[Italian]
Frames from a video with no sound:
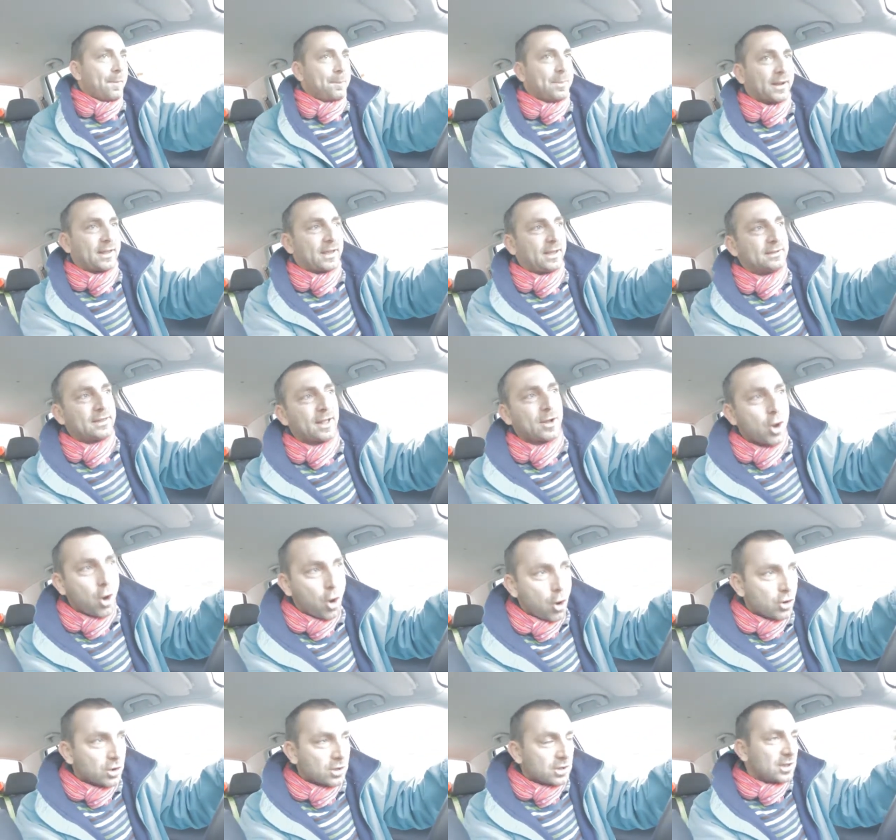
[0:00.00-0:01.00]
perché da
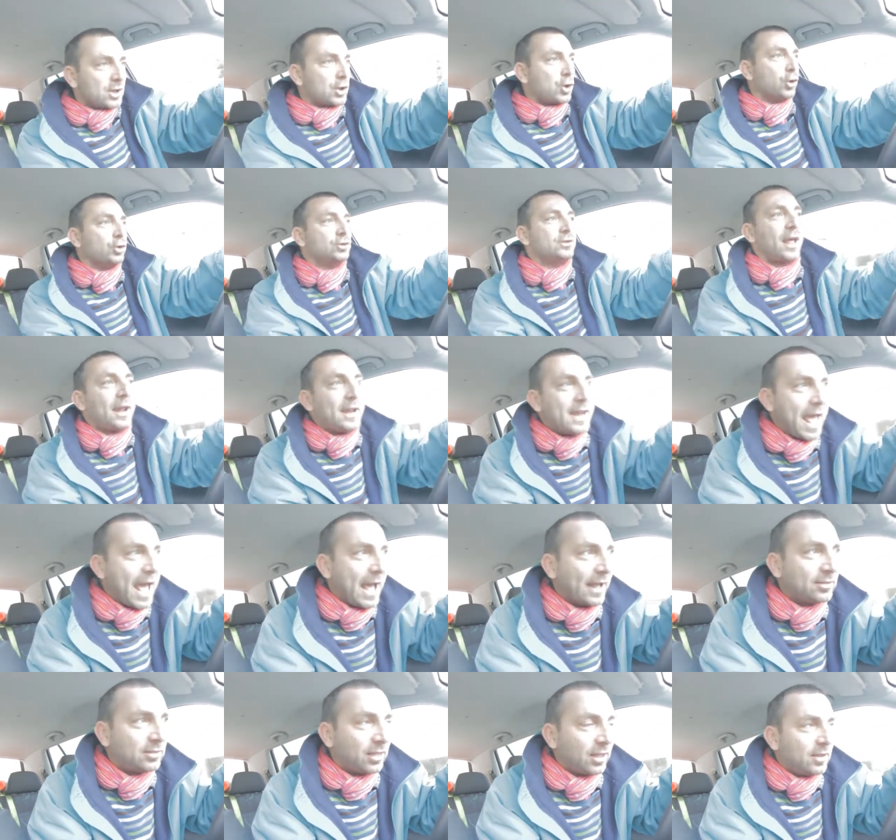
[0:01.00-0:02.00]
noi i
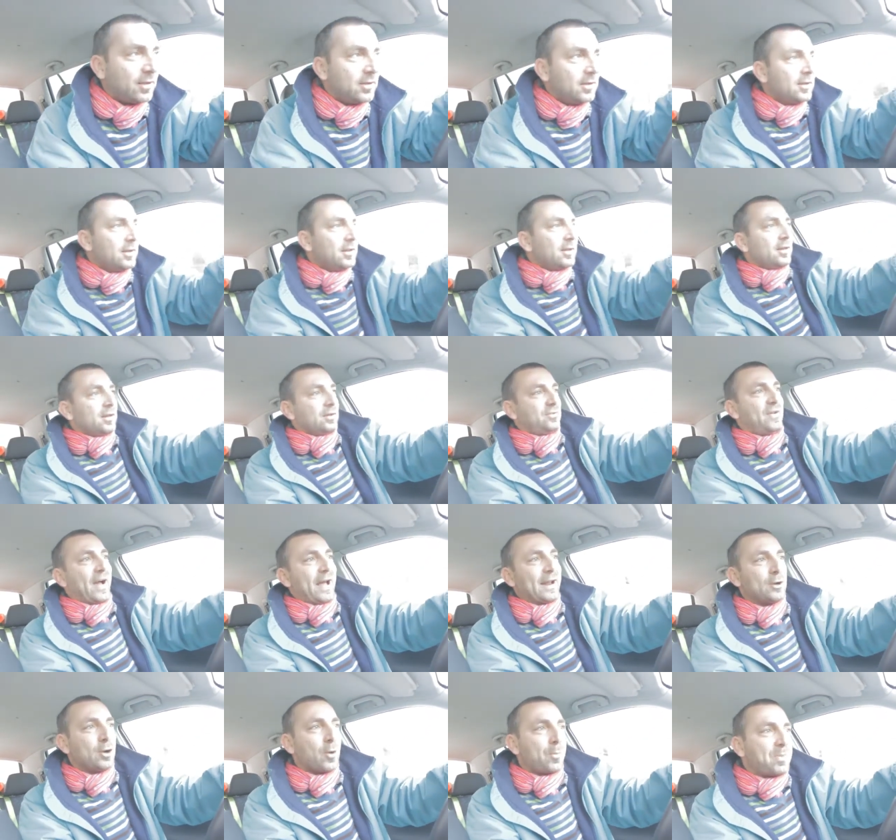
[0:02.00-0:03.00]
condannati
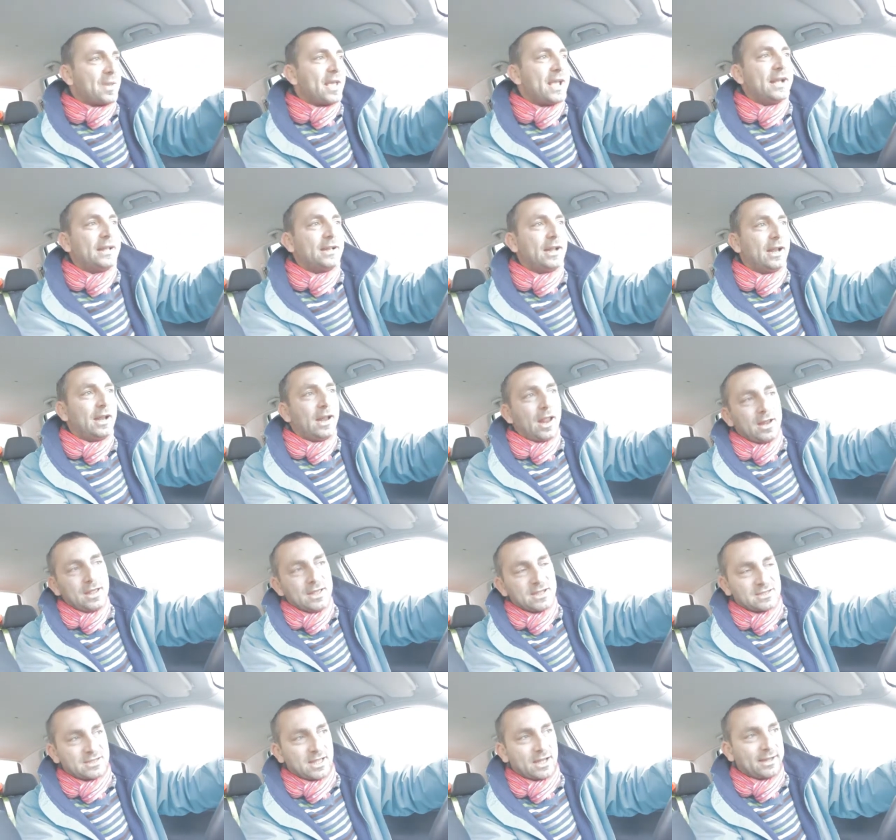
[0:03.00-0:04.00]
fanno piene le
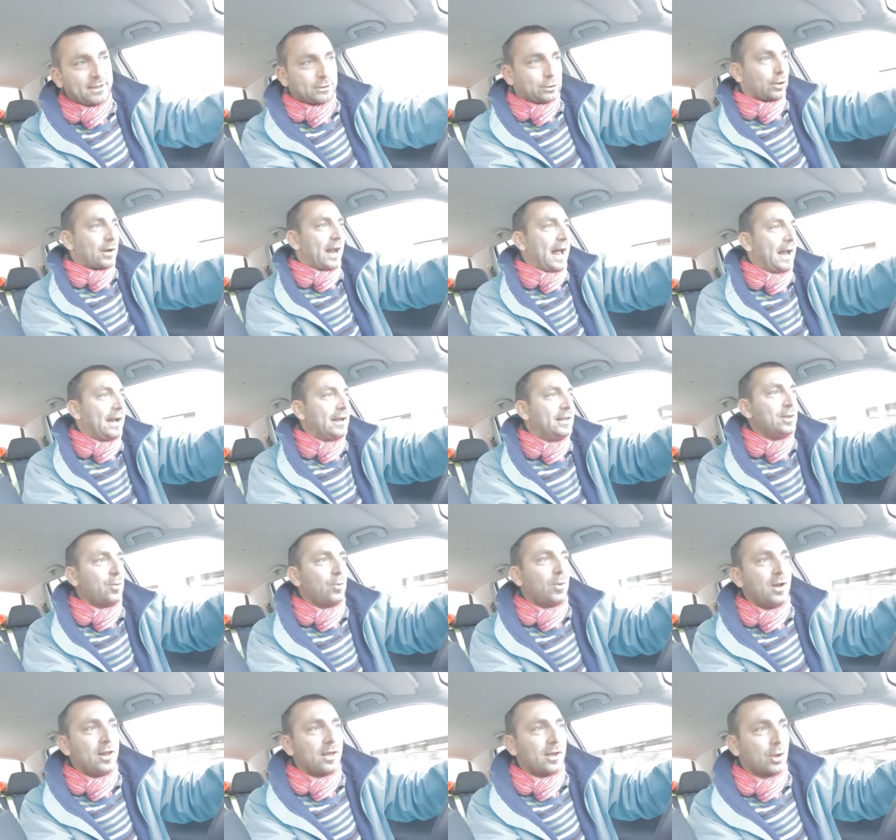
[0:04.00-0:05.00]
liste elettorali di
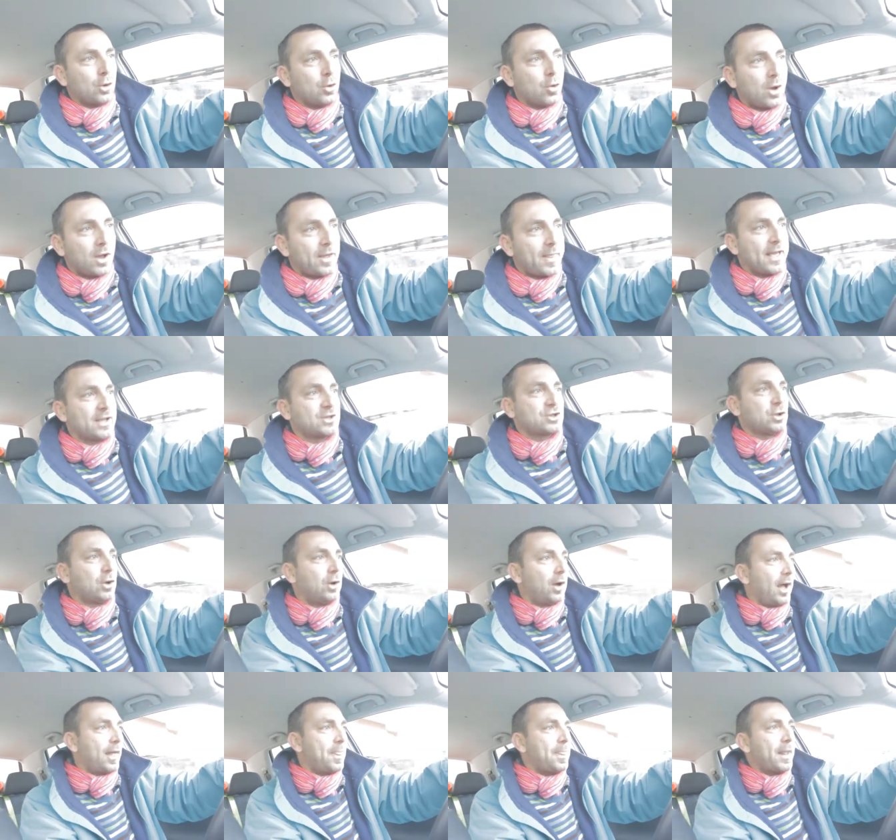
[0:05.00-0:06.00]
quelle che noi
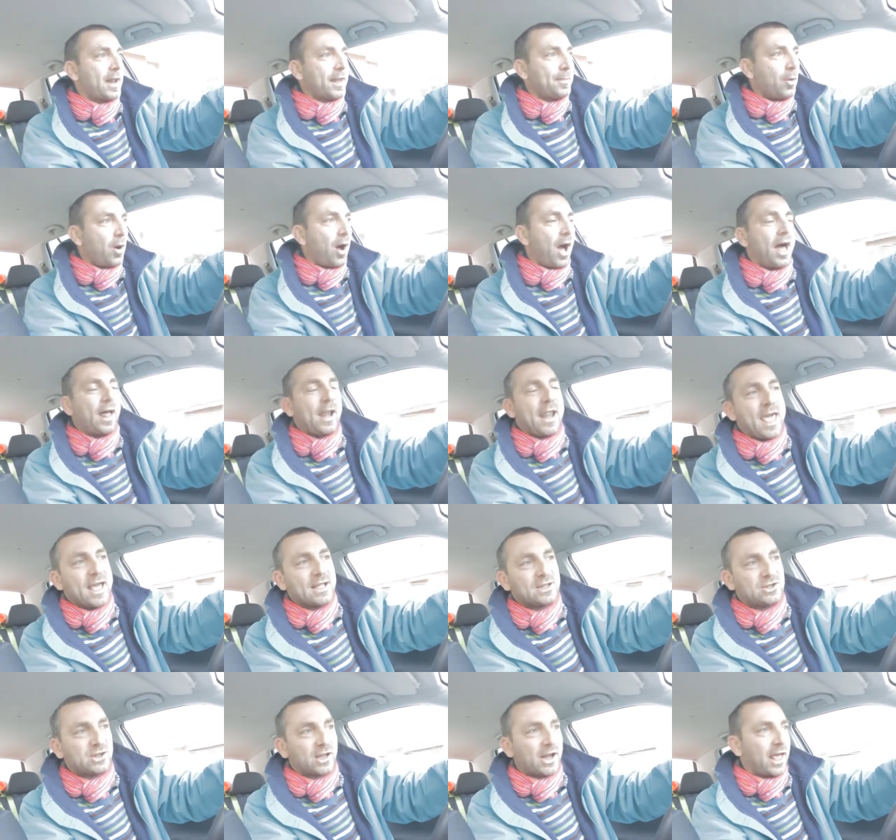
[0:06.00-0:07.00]
adesso andremo a
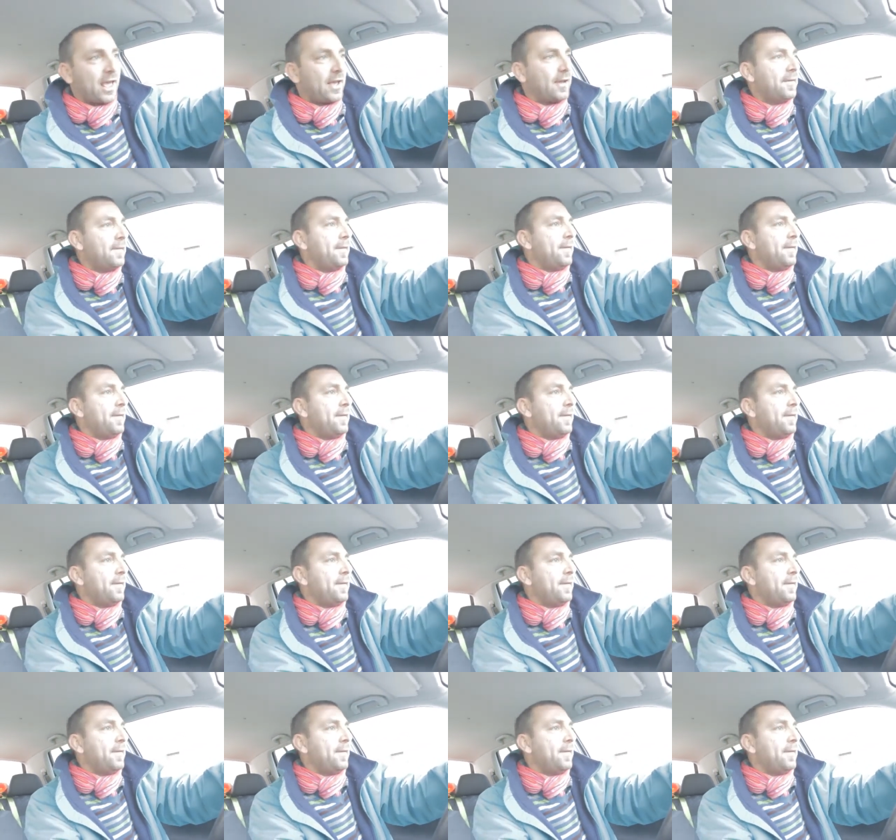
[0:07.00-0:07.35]
leggere